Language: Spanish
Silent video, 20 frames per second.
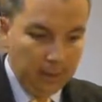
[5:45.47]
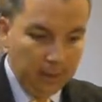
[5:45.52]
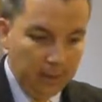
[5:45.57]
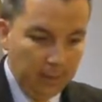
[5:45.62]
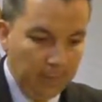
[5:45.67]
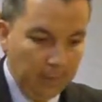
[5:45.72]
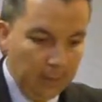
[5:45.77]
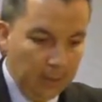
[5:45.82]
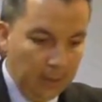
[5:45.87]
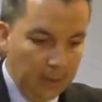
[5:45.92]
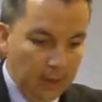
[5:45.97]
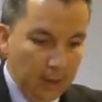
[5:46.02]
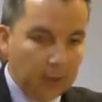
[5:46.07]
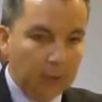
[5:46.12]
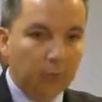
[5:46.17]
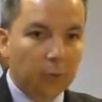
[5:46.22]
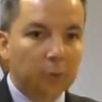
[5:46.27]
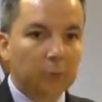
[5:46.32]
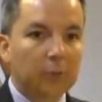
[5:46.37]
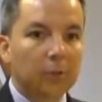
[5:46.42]
de vida,
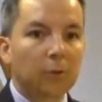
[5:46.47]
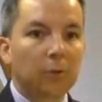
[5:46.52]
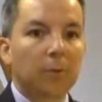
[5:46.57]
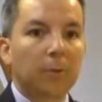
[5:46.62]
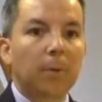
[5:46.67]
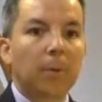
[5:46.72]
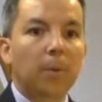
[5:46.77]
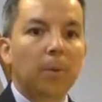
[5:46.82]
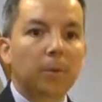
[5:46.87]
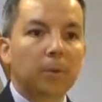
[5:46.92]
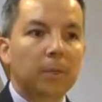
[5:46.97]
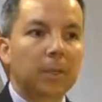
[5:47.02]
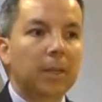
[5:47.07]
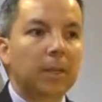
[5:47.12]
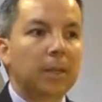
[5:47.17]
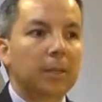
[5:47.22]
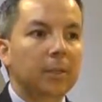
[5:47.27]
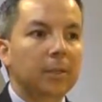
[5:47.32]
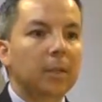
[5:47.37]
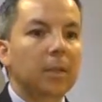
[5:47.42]
entonces lo que vamos a
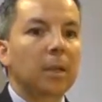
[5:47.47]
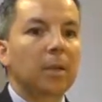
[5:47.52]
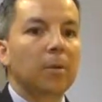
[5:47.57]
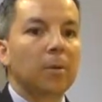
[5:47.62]
hacer es,